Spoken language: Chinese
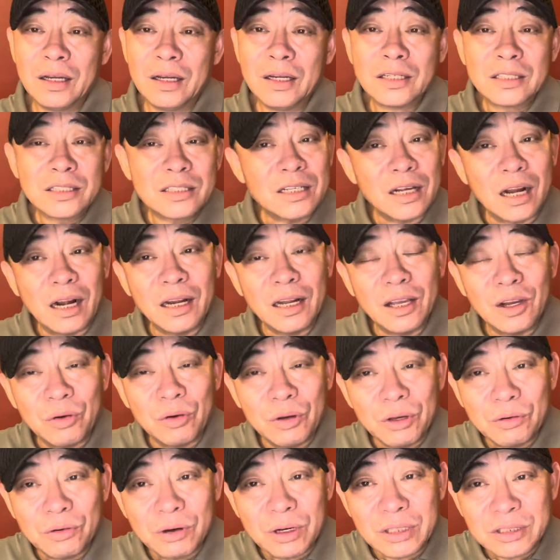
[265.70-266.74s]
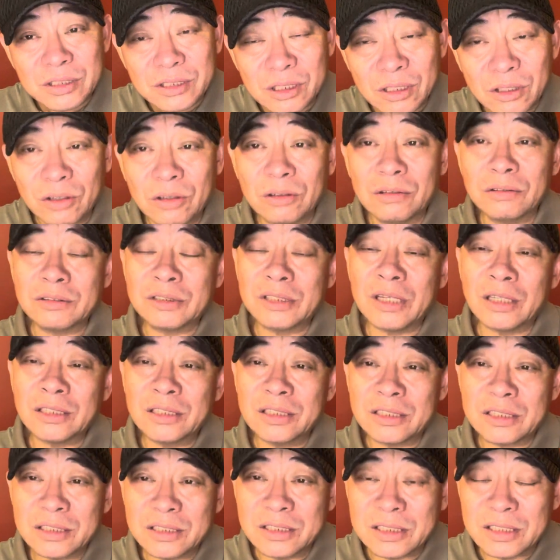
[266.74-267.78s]
四二零回国了之后，蒋
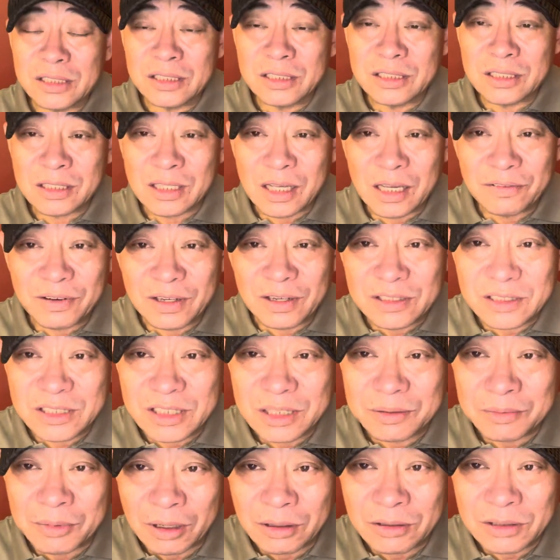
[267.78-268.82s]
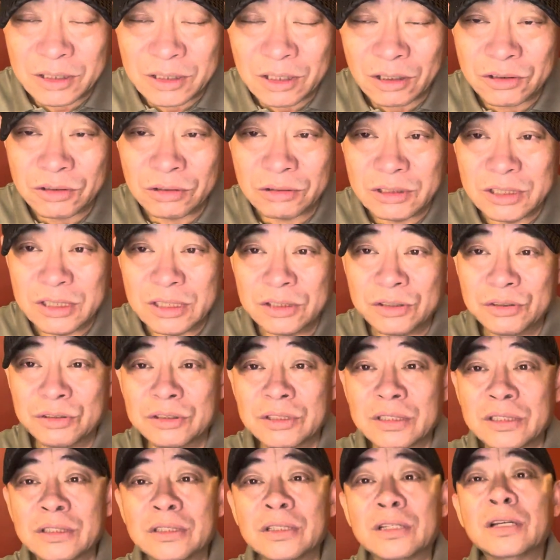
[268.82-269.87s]
介石几次三番请毛主席到重庆去，
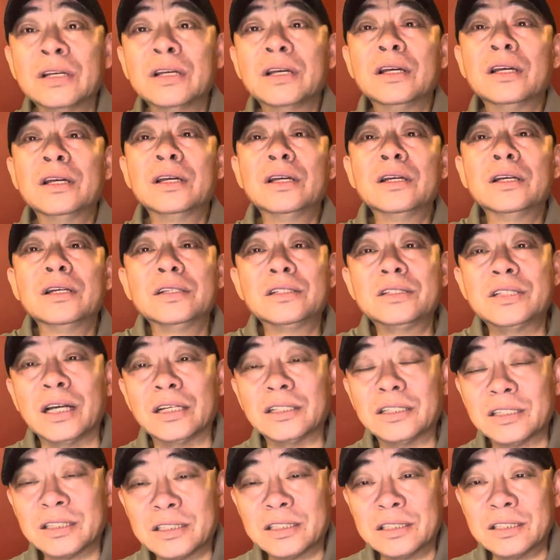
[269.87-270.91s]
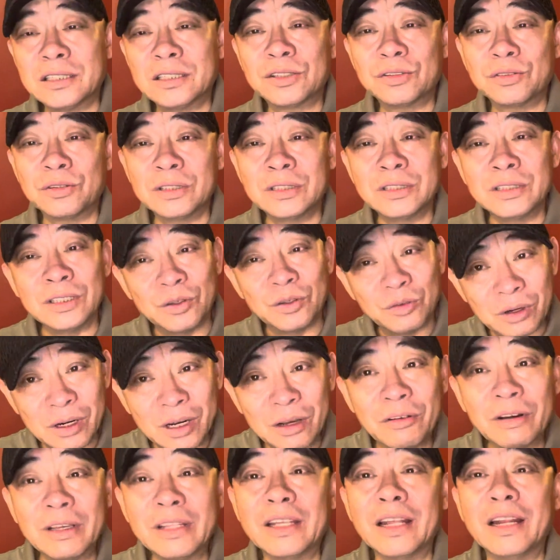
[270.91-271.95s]
跟蒋介石说：“你过来，
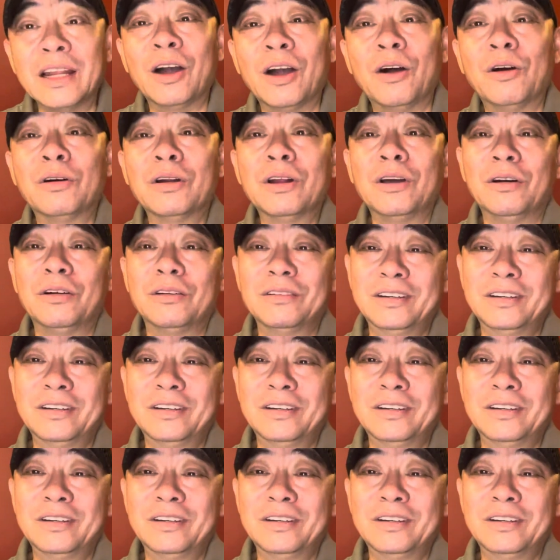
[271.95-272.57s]
我跟你聊聊，